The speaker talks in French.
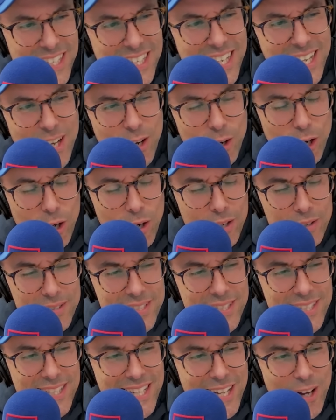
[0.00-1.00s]
Léon,
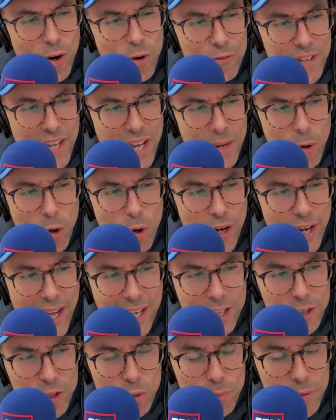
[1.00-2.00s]
si Léon vient à
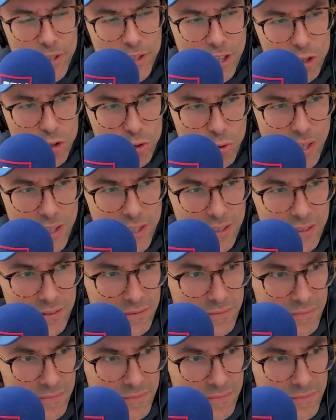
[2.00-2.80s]
Montréal, Kirby Duck joue à là.